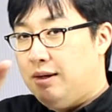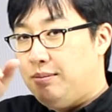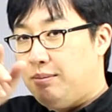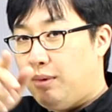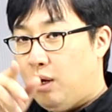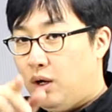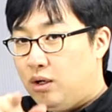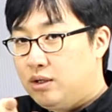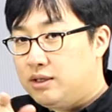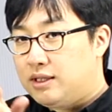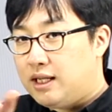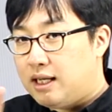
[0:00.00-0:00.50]

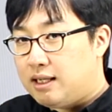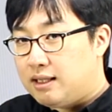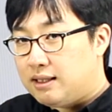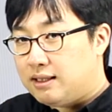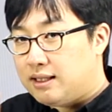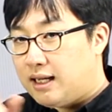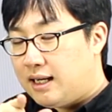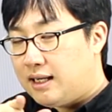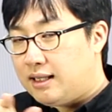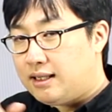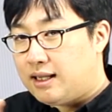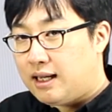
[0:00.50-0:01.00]
명사를
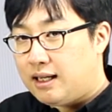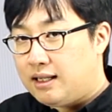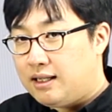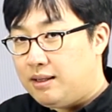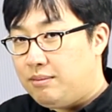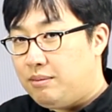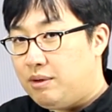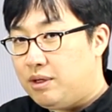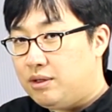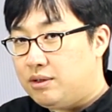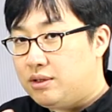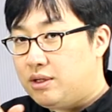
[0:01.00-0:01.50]

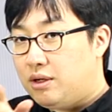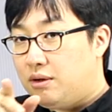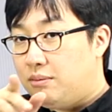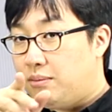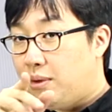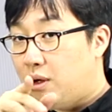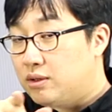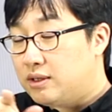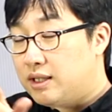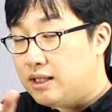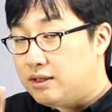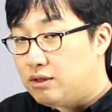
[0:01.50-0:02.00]
따라다니면서
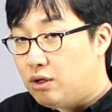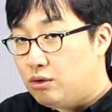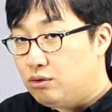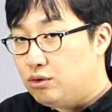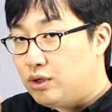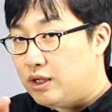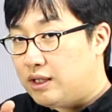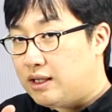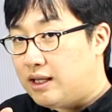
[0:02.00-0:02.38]
명사의 성수에